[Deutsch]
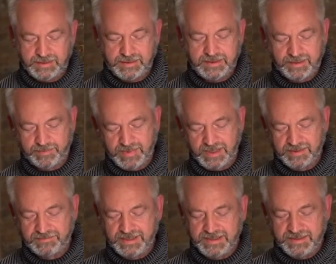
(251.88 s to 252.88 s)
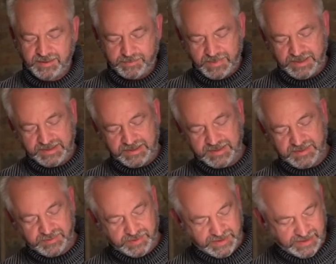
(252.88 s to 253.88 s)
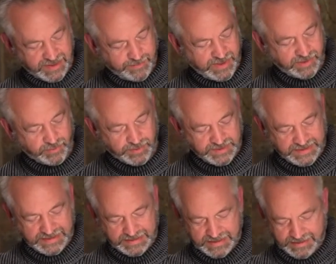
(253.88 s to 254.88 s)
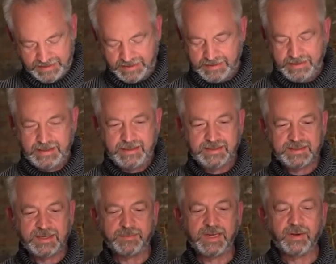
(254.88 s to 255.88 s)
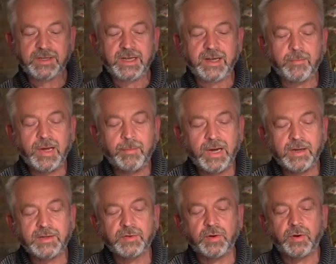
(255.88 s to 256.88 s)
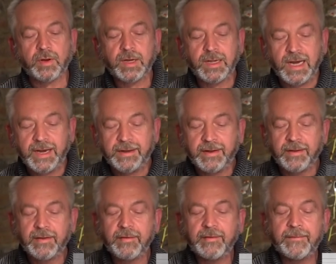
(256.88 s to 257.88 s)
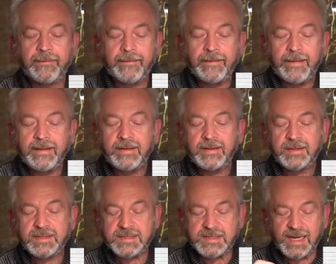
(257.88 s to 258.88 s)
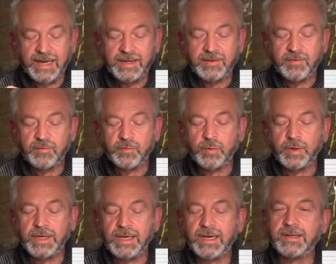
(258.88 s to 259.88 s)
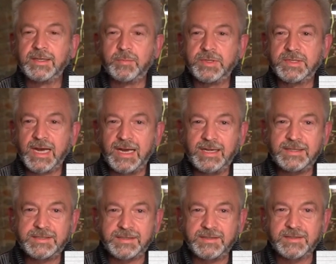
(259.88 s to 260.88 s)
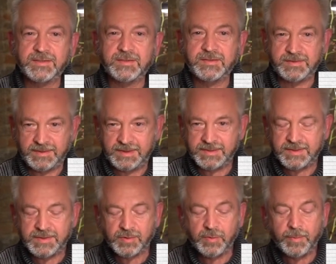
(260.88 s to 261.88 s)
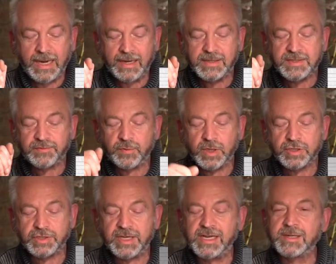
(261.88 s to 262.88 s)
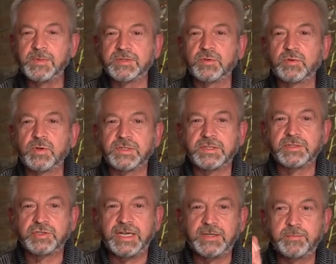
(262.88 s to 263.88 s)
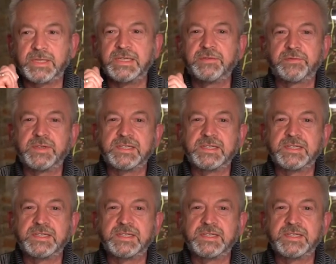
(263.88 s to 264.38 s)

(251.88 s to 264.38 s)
Ich habe mal, ich weiß nicht, ob man das jetzt so in der Kamera gut sehen kann. Es gibt auch hier immer mal so kleine Seiten, wo er die Beteiligten dieses Romans vorstellt mit so kurzen Steckbriefen.